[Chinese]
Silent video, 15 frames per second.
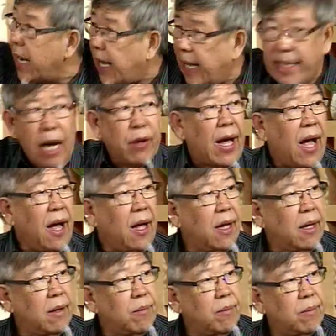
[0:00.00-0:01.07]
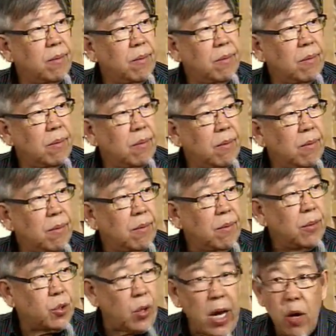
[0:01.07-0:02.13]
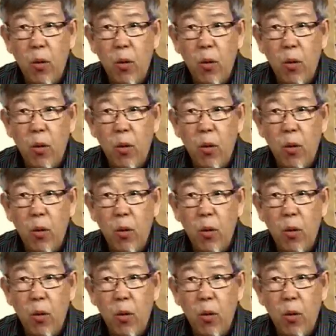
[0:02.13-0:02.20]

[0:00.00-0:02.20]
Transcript: 人干掉他？嗯，是。所